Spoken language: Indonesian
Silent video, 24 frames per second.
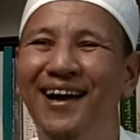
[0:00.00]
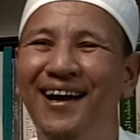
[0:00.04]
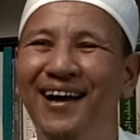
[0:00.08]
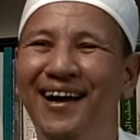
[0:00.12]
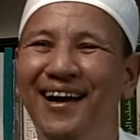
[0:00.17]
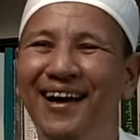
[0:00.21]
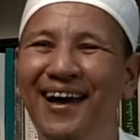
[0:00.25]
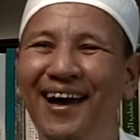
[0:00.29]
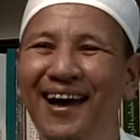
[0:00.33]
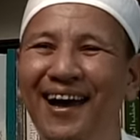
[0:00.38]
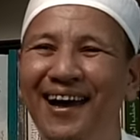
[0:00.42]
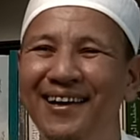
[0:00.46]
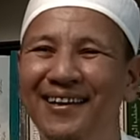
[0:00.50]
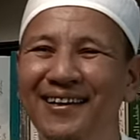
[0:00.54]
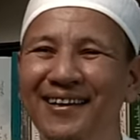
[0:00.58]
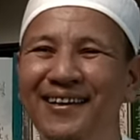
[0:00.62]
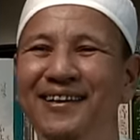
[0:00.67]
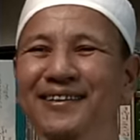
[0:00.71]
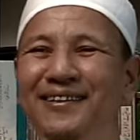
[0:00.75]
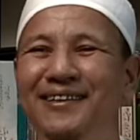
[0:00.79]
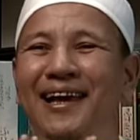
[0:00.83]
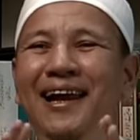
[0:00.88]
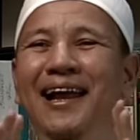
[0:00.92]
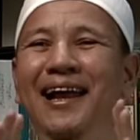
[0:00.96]
Iya,
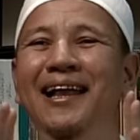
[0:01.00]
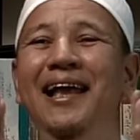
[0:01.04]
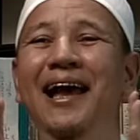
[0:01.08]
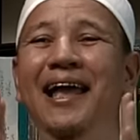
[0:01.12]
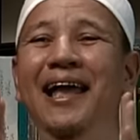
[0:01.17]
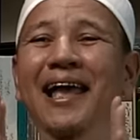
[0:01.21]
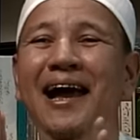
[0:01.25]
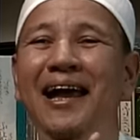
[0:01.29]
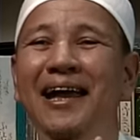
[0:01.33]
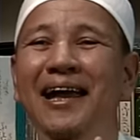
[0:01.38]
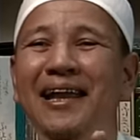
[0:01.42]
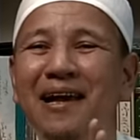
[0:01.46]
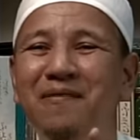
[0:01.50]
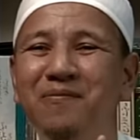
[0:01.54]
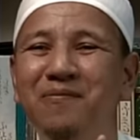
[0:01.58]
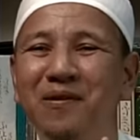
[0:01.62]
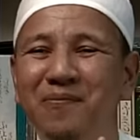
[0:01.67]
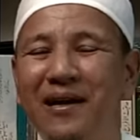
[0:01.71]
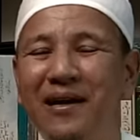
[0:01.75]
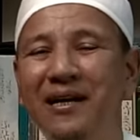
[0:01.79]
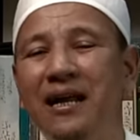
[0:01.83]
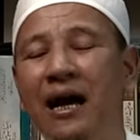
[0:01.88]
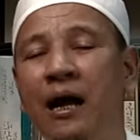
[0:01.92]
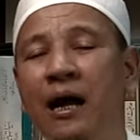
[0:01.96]
caranya yanginya
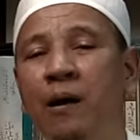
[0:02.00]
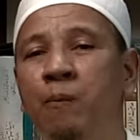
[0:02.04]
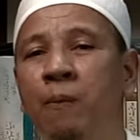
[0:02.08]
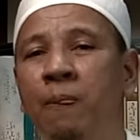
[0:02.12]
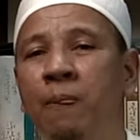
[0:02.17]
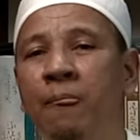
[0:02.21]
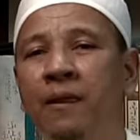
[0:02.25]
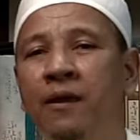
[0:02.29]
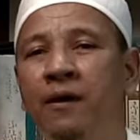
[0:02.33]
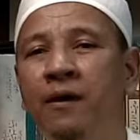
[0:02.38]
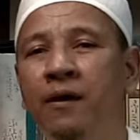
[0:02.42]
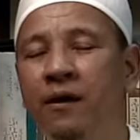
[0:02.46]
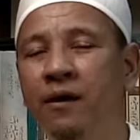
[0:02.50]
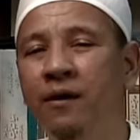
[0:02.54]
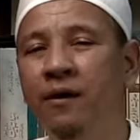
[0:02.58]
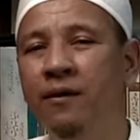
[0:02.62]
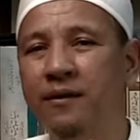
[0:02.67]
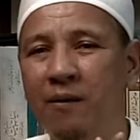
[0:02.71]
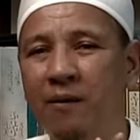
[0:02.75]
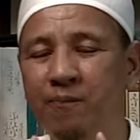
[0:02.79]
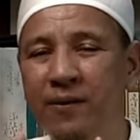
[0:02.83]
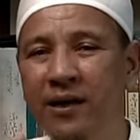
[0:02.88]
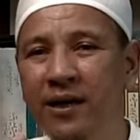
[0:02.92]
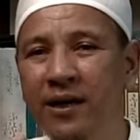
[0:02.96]
berbeda.
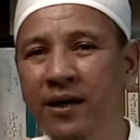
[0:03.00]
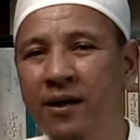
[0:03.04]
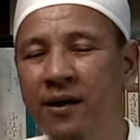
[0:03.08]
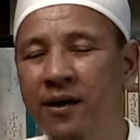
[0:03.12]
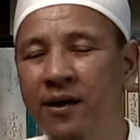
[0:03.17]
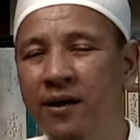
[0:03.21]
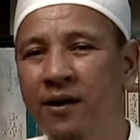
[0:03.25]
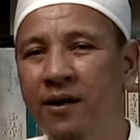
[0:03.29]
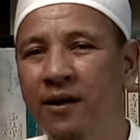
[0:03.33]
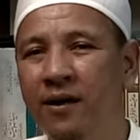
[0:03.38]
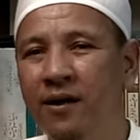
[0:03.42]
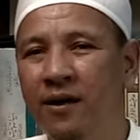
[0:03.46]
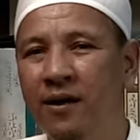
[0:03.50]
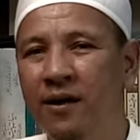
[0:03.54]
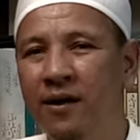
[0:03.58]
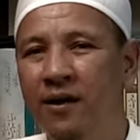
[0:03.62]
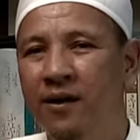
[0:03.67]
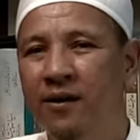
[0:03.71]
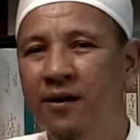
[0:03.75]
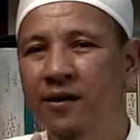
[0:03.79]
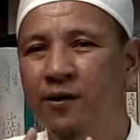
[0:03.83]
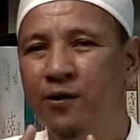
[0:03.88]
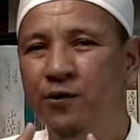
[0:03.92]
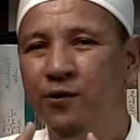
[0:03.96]
Tapi
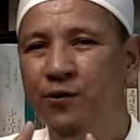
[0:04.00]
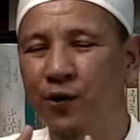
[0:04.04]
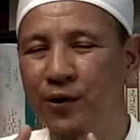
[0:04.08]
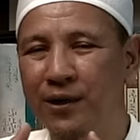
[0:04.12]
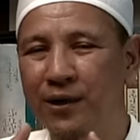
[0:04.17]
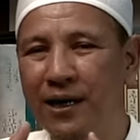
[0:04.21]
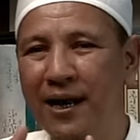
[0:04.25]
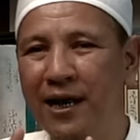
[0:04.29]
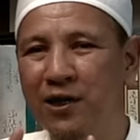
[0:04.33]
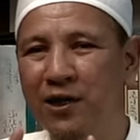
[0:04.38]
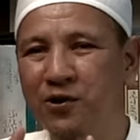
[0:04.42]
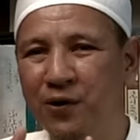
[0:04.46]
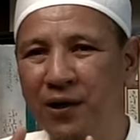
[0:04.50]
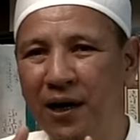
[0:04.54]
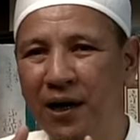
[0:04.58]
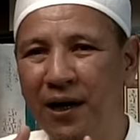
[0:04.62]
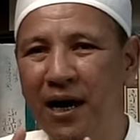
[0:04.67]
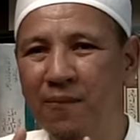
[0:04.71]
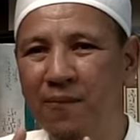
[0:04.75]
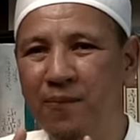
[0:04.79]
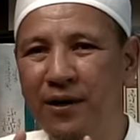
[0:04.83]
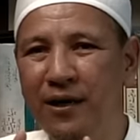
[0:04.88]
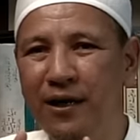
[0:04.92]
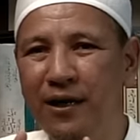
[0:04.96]
saudara-saudara
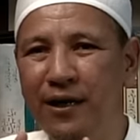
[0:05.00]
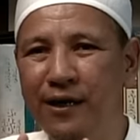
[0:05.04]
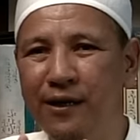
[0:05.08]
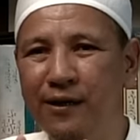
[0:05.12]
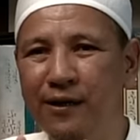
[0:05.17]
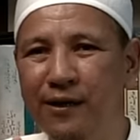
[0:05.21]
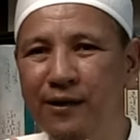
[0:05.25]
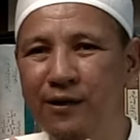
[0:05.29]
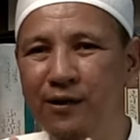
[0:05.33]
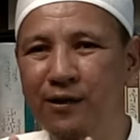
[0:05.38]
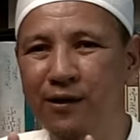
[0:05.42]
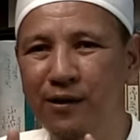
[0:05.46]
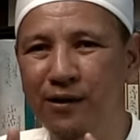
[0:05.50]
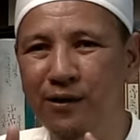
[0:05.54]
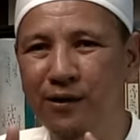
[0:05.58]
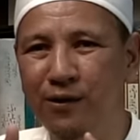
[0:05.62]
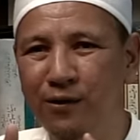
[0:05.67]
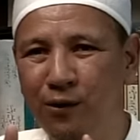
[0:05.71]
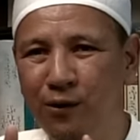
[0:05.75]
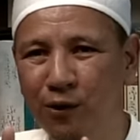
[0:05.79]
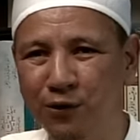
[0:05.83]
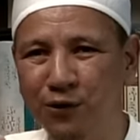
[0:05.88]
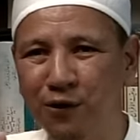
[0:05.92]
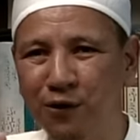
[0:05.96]
Nabi
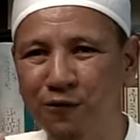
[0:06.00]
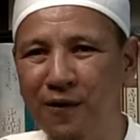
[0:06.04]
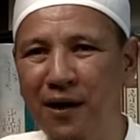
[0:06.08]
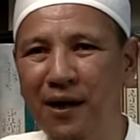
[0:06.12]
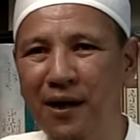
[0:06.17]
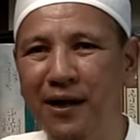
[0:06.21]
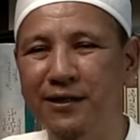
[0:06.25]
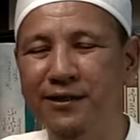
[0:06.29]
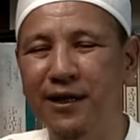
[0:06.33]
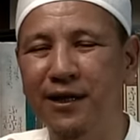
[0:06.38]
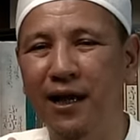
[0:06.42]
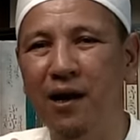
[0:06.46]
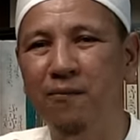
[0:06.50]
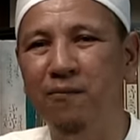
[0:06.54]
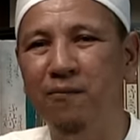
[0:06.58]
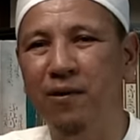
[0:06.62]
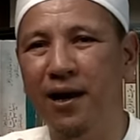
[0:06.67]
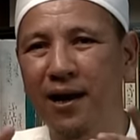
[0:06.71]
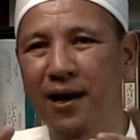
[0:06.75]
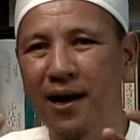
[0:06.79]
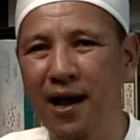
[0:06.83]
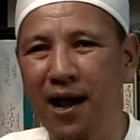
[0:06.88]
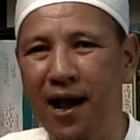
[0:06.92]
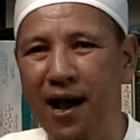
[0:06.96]
Yusuf alaihissalam
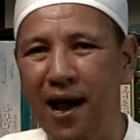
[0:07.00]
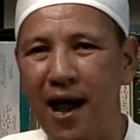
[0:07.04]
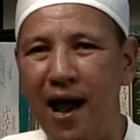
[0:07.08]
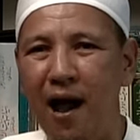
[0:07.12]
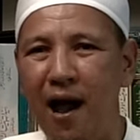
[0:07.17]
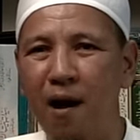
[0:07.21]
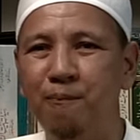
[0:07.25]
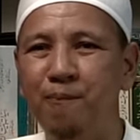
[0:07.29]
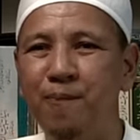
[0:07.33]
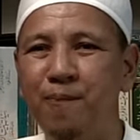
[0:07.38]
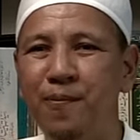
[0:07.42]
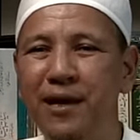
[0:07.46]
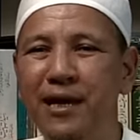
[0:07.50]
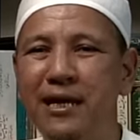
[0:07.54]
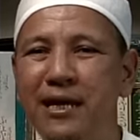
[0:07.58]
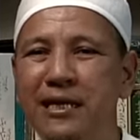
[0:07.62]
karena api